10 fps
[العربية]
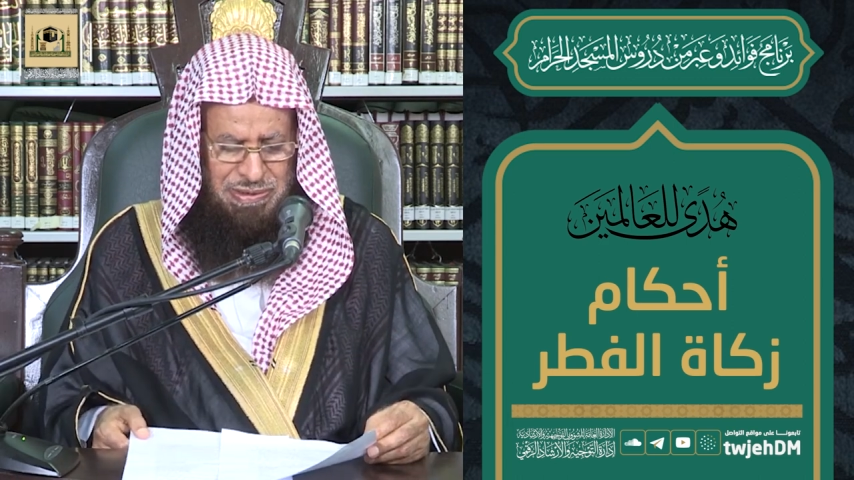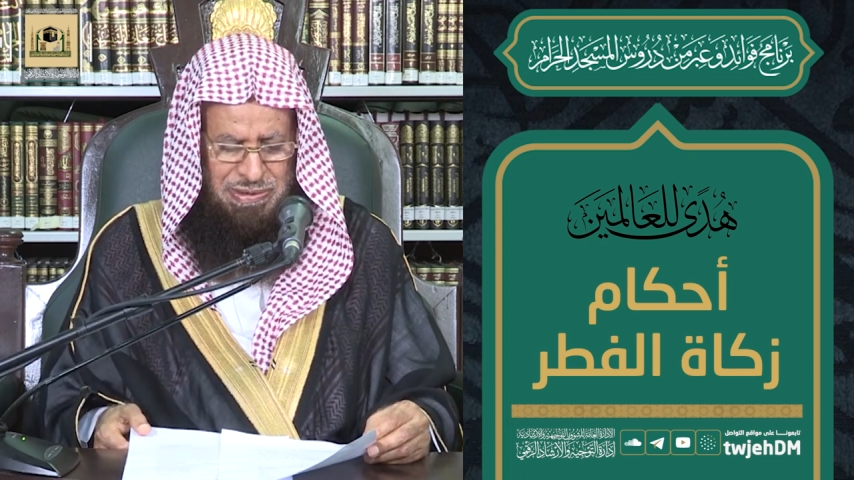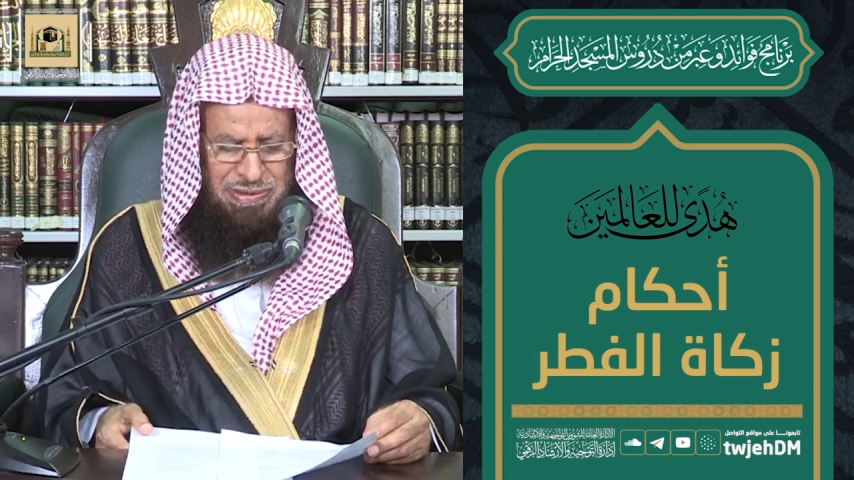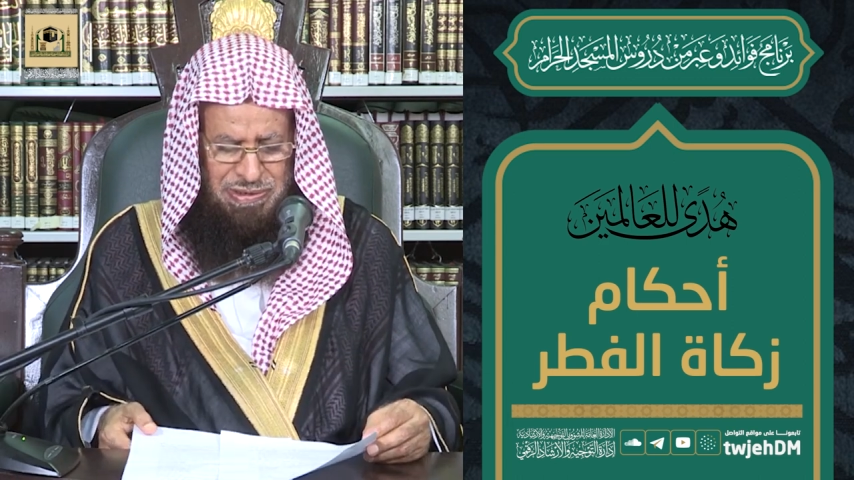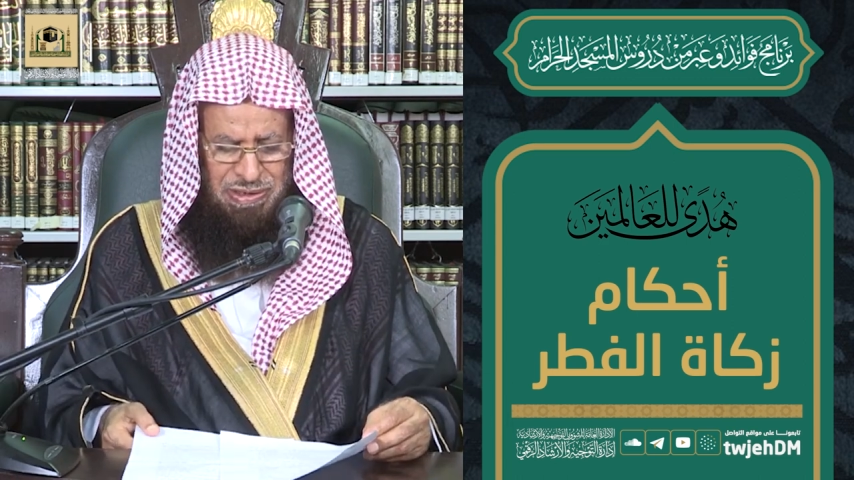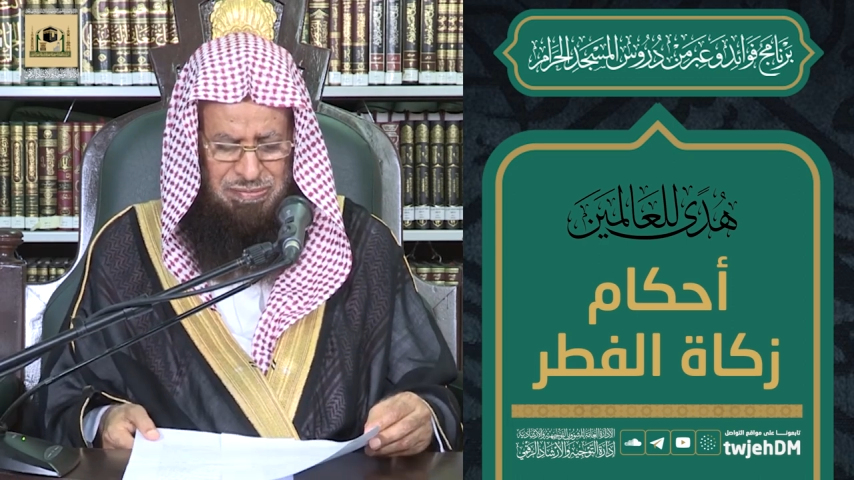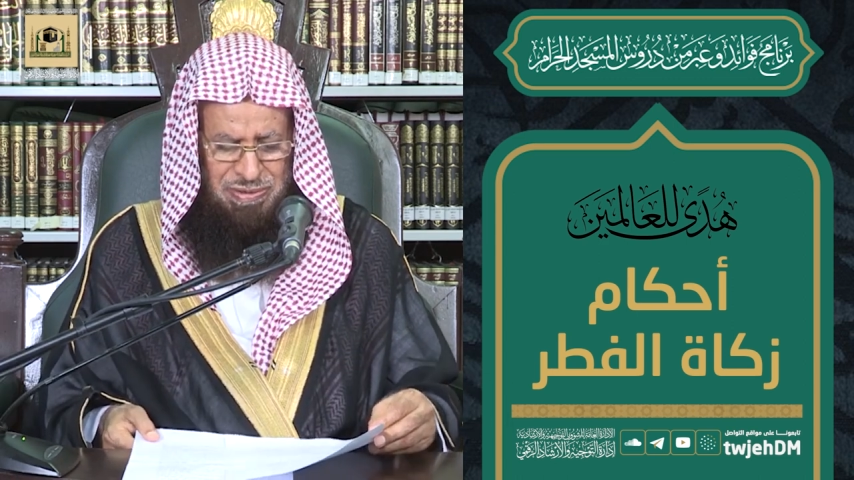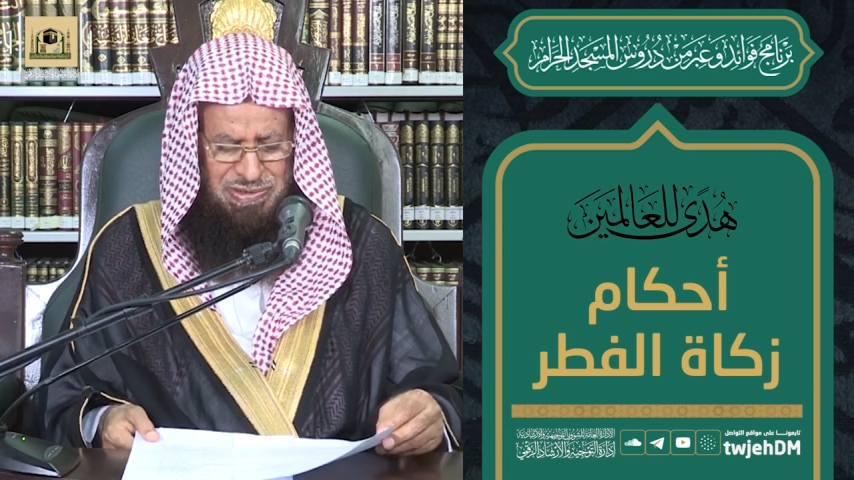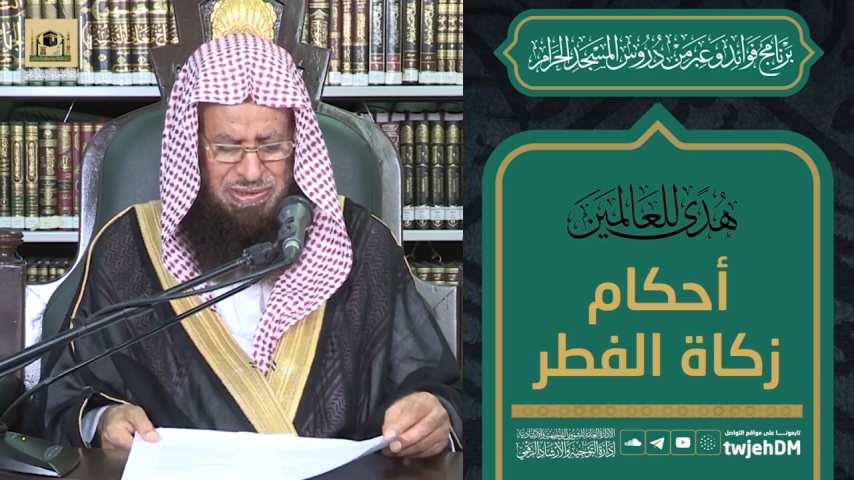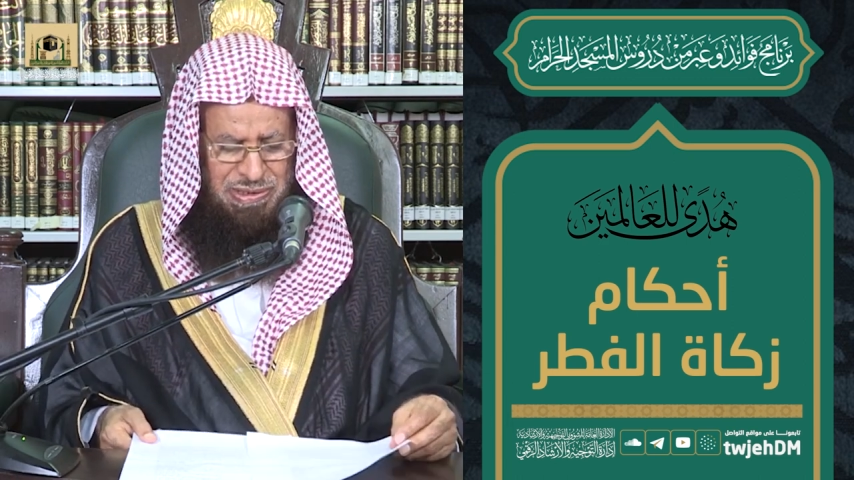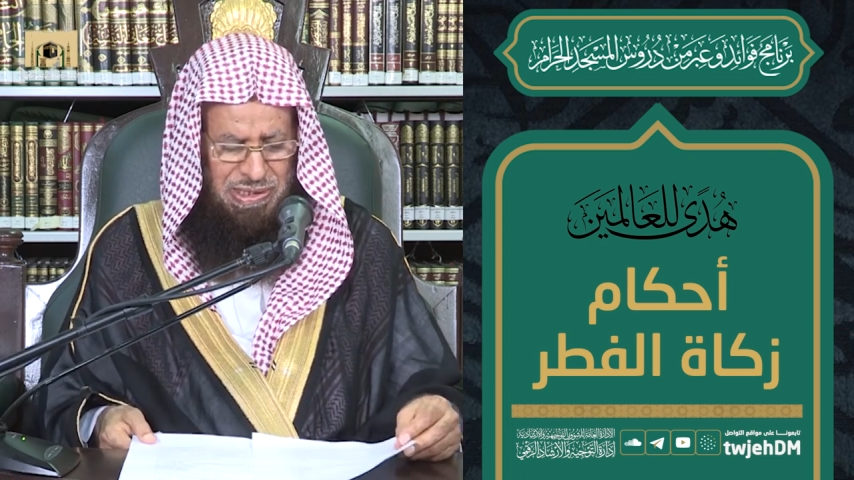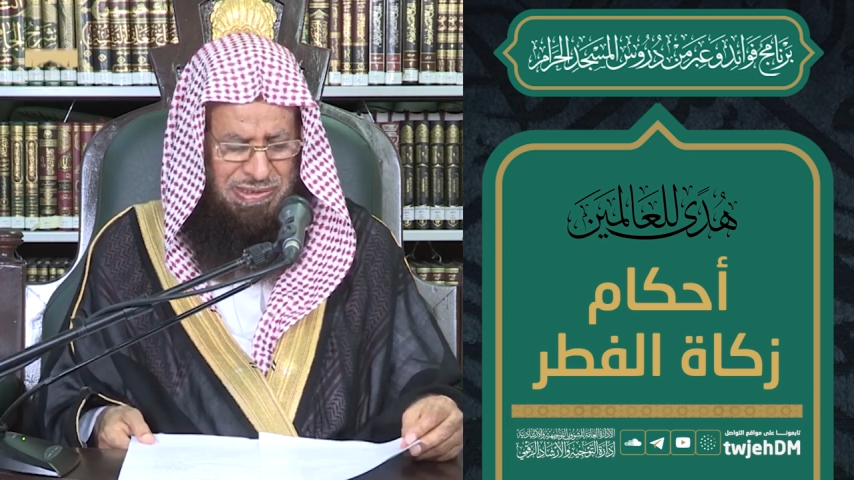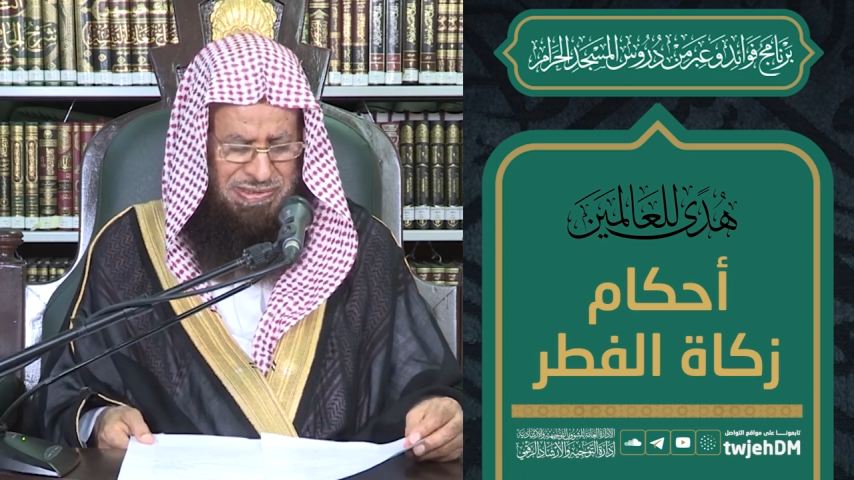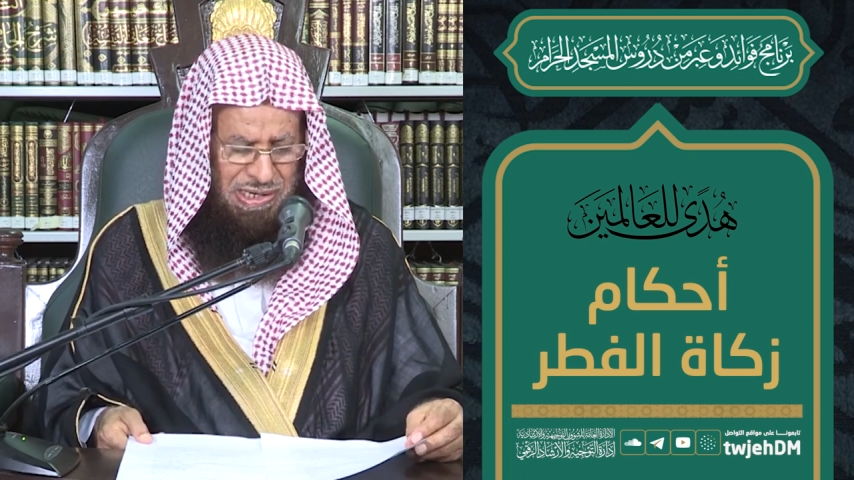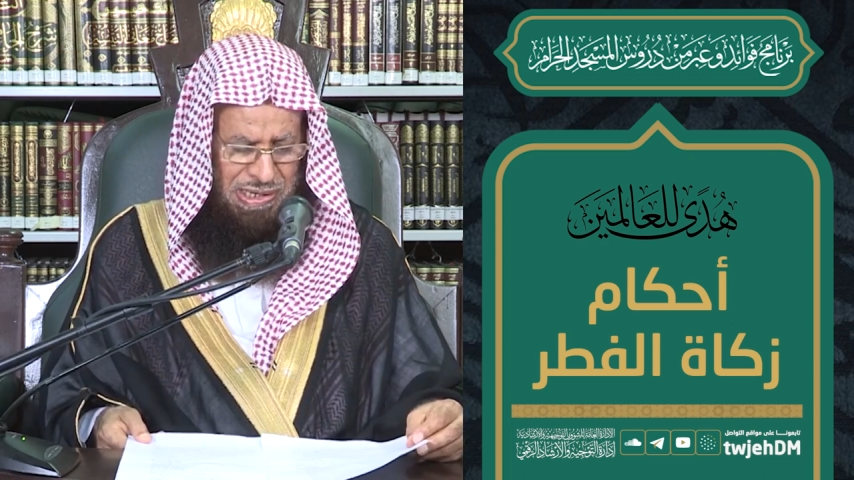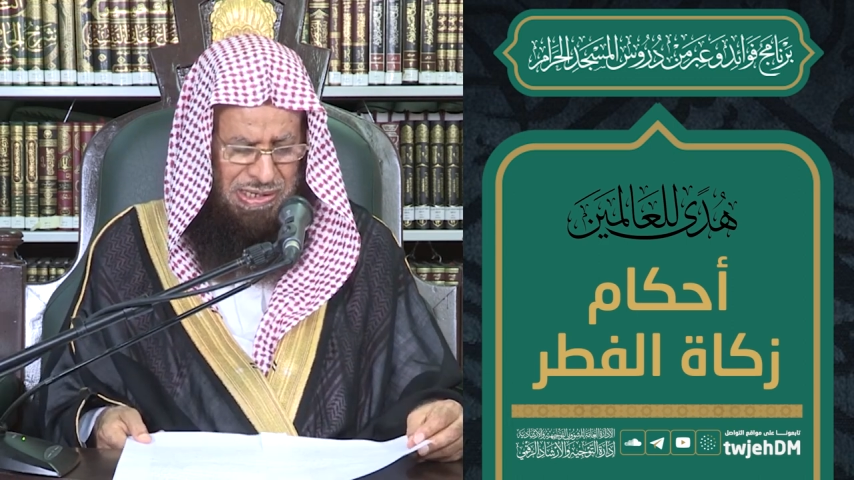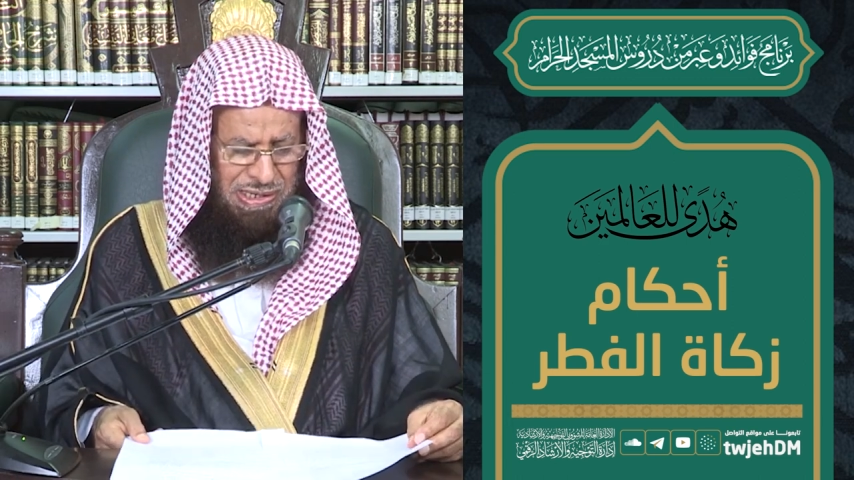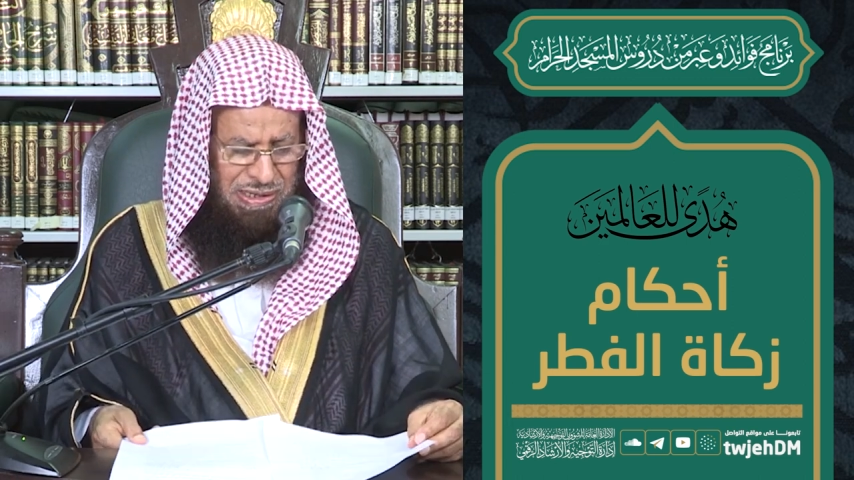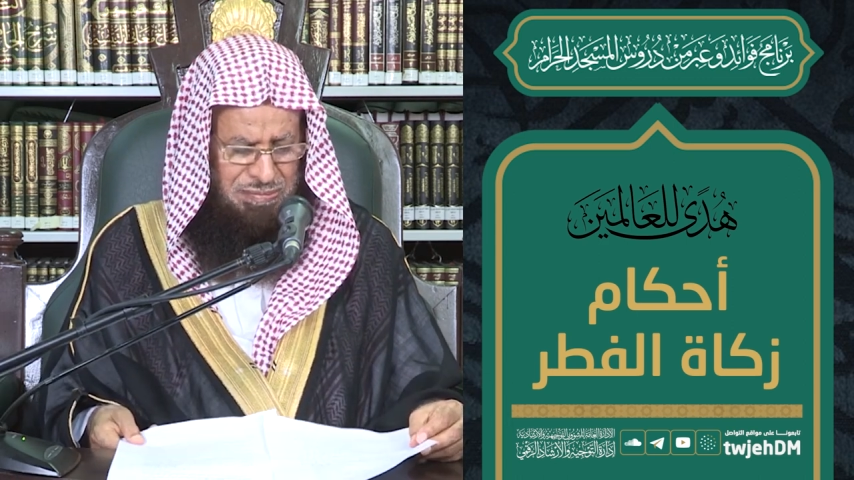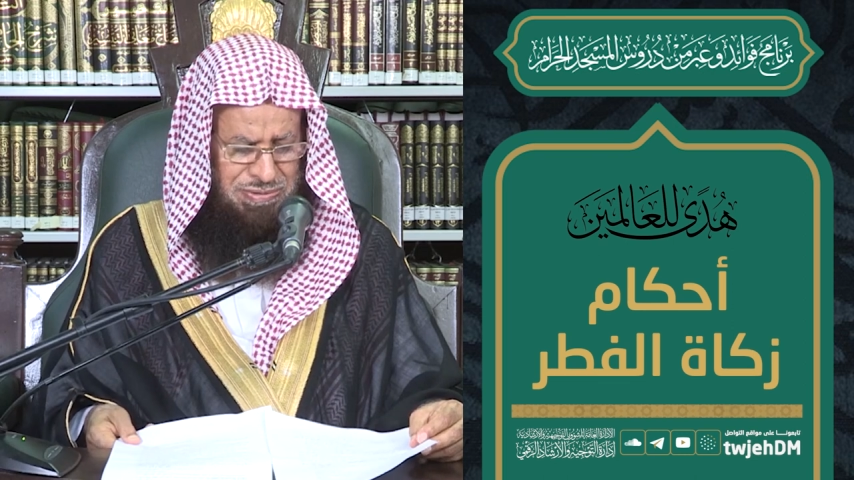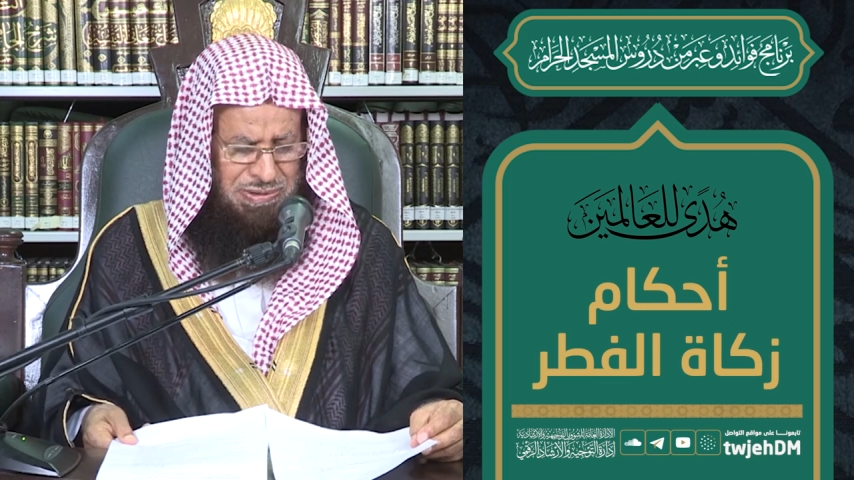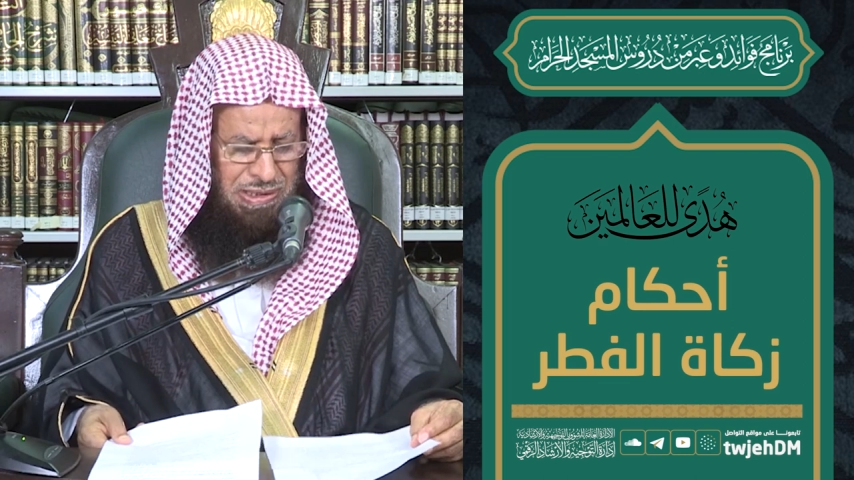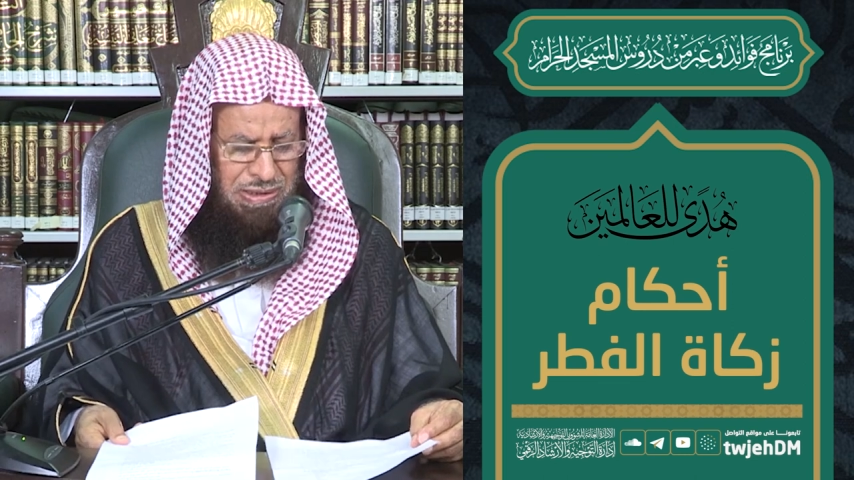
آه، نعمة الله تعالى العبد